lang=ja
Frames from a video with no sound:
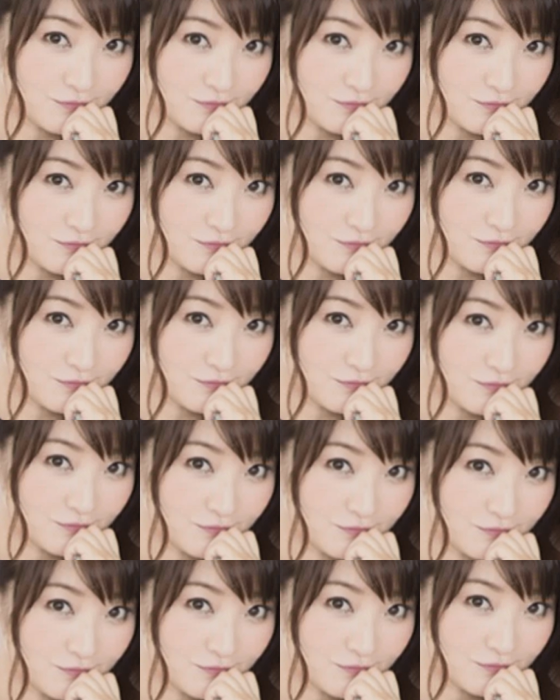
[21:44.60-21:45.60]
アリさん
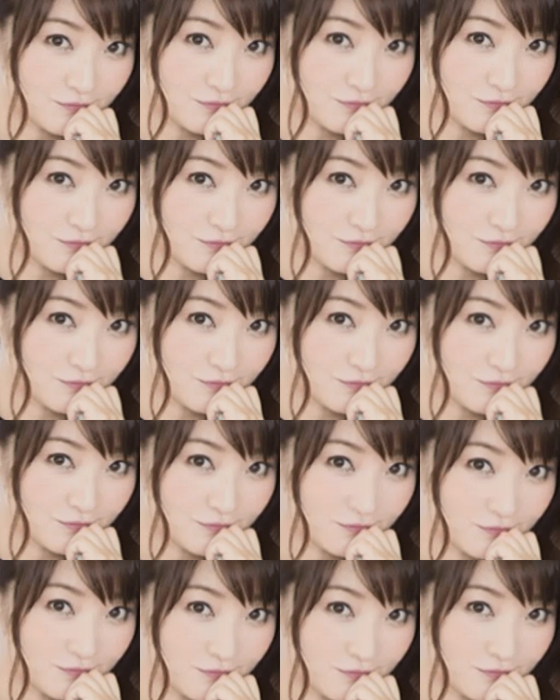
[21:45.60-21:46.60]
もどっちか
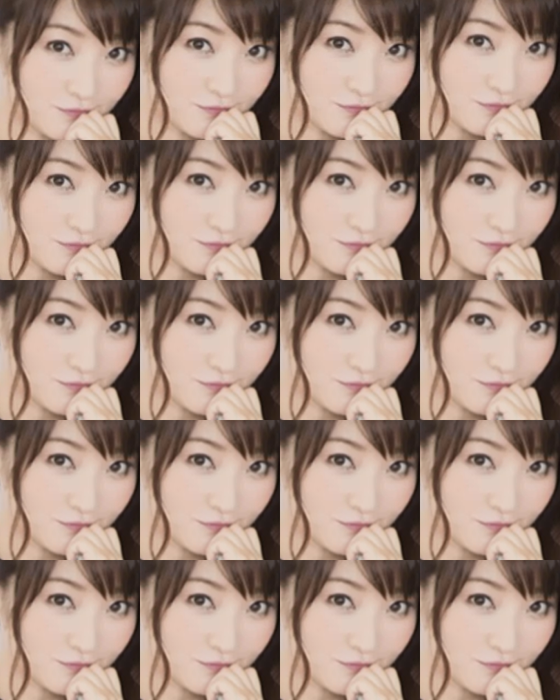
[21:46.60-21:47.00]
そういうの結構